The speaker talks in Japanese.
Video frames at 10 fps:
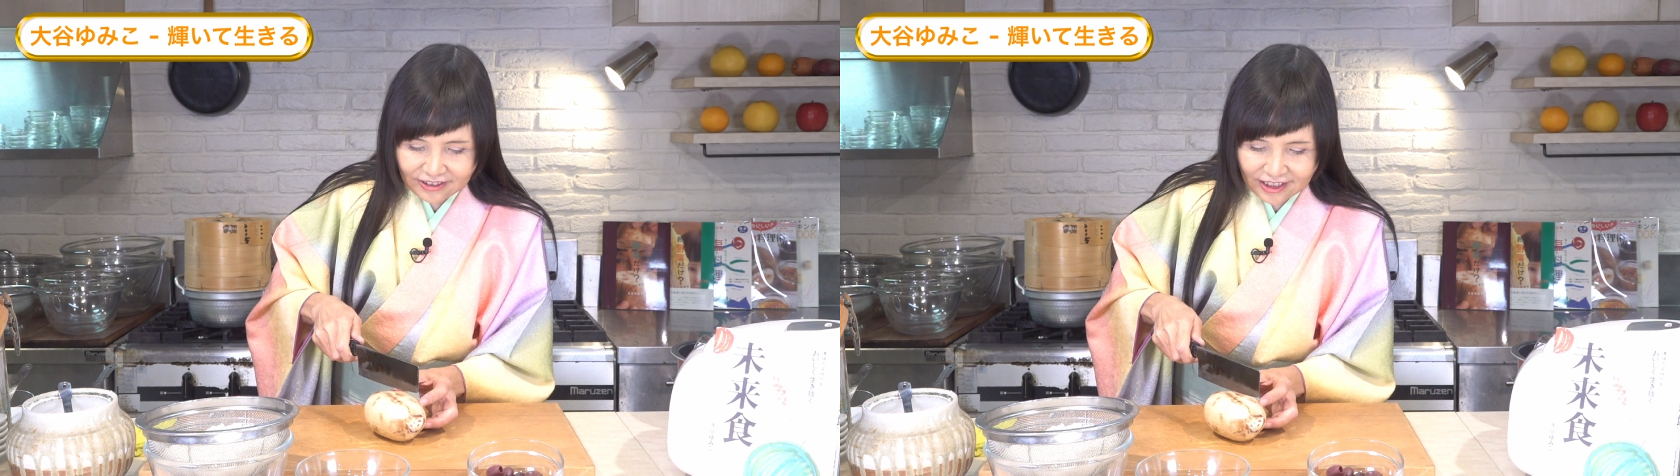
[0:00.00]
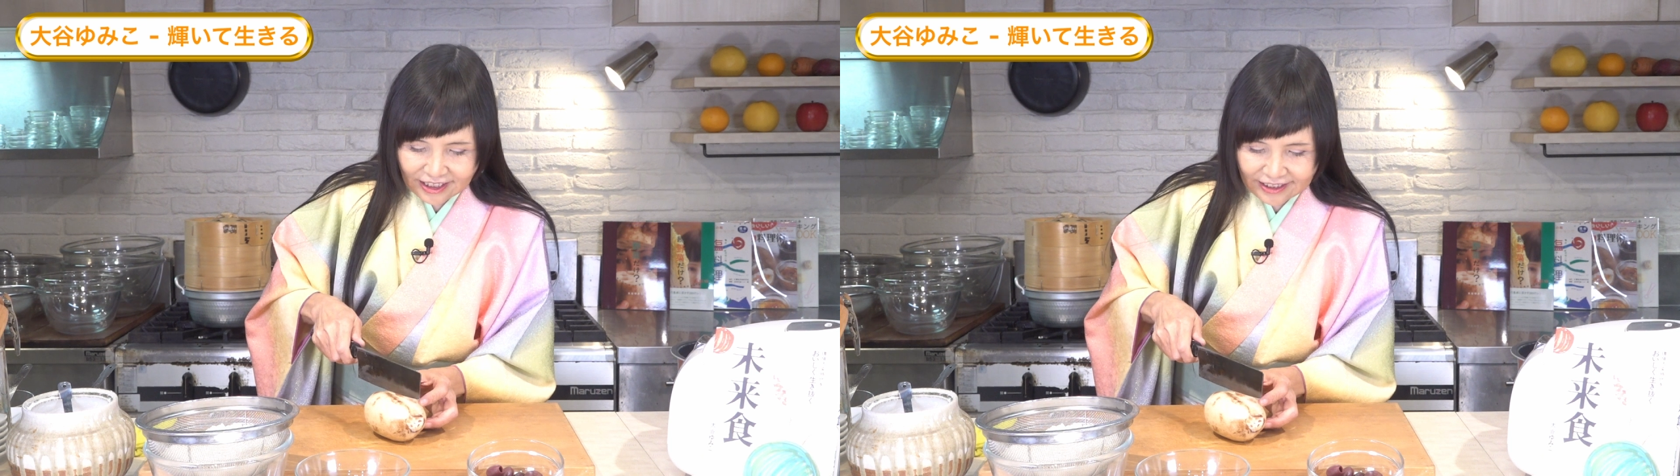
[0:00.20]

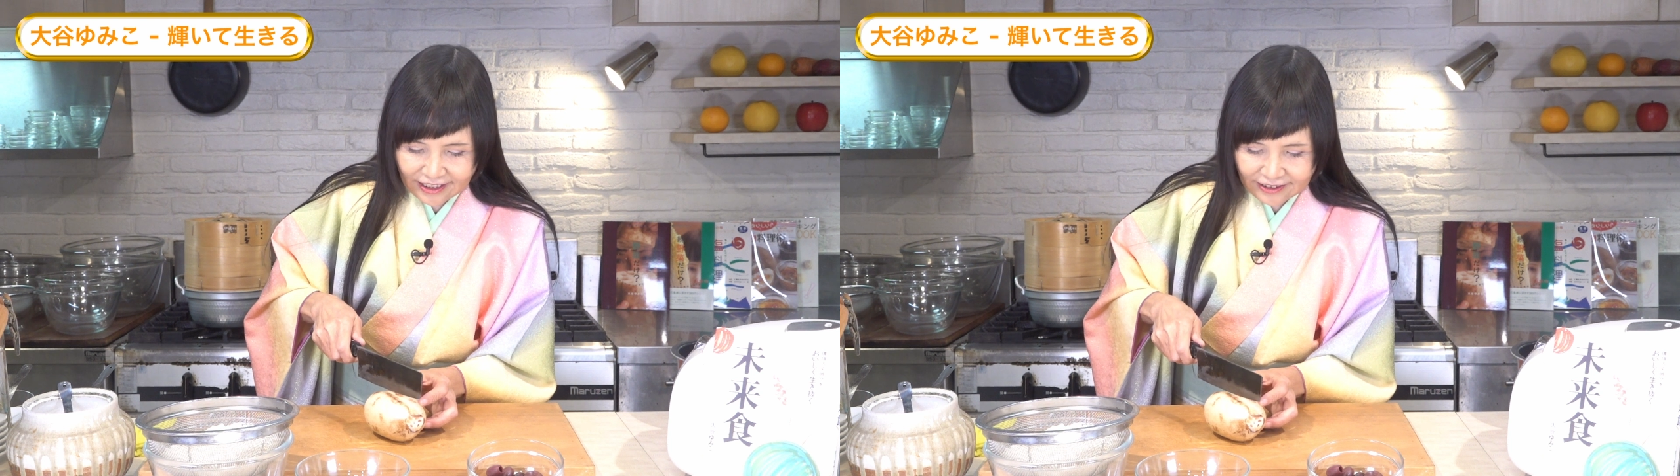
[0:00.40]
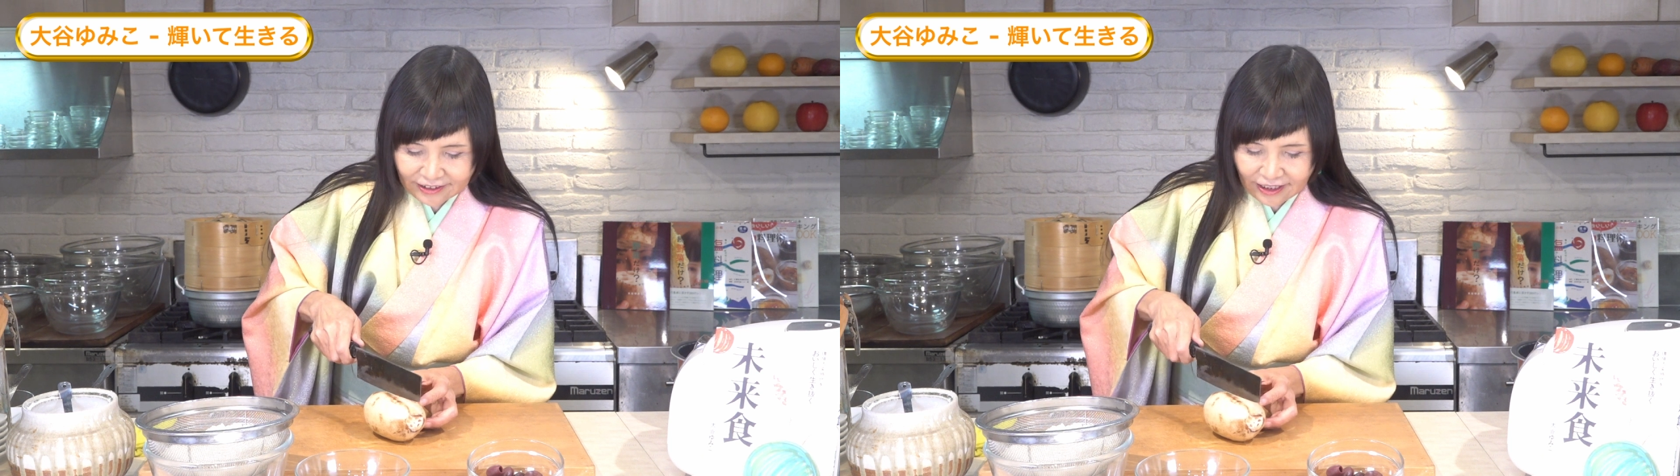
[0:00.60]
るからい
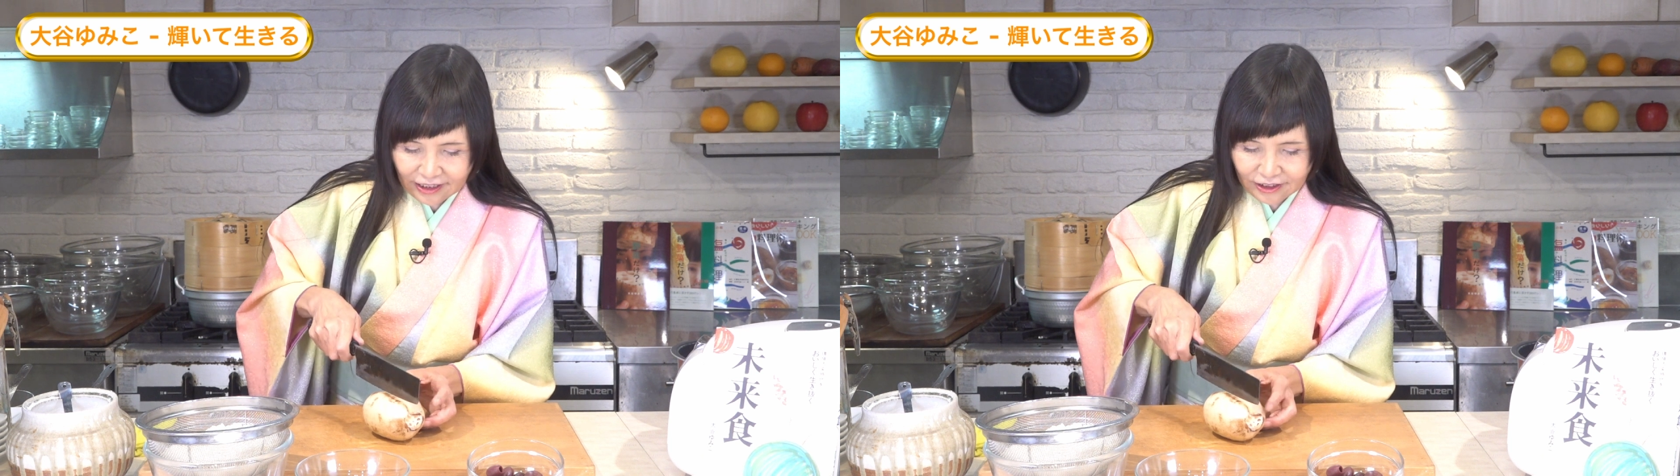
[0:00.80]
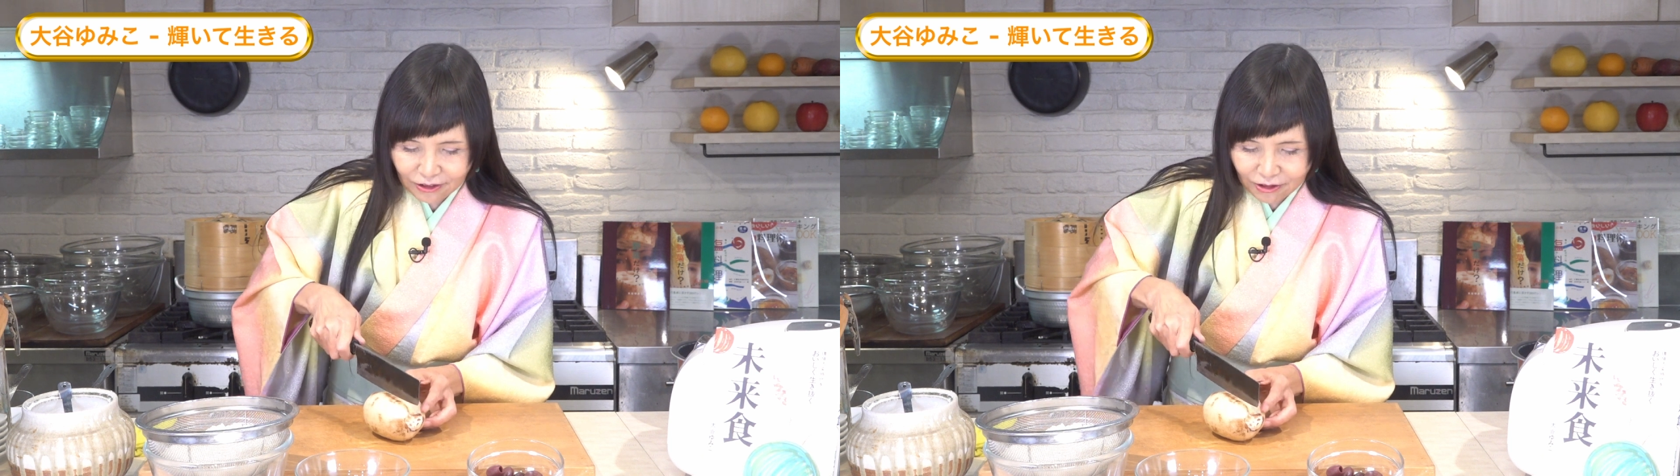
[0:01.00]
や
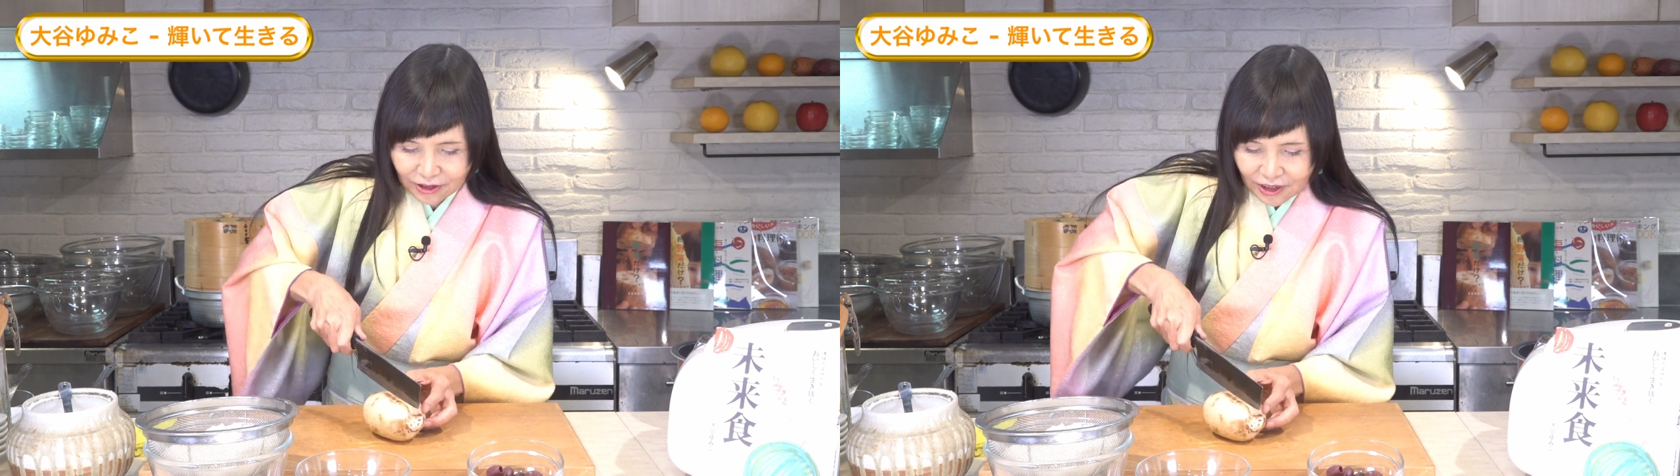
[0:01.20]
早く切ろ